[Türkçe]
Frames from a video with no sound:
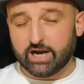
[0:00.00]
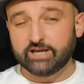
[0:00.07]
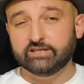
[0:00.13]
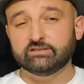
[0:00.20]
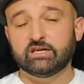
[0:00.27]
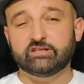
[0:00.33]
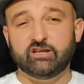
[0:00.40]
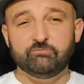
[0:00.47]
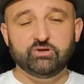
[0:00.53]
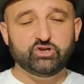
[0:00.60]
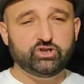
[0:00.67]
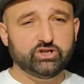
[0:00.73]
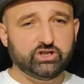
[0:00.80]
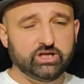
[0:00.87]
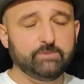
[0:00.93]
ayında
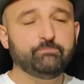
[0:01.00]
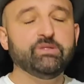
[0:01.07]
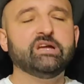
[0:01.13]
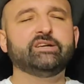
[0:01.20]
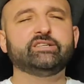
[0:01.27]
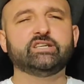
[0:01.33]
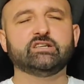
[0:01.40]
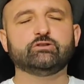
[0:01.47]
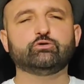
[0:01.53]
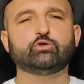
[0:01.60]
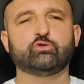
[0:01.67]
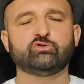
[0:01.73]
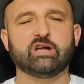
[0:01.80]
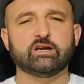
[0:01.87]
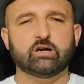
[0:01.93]
demişti ki yıl
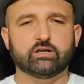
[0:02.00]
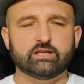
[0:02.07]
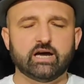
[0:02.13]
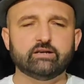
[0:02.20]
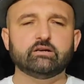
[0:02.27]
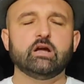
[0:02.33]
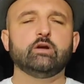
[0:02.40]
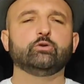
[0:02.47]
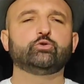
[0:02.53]
sonuna kadar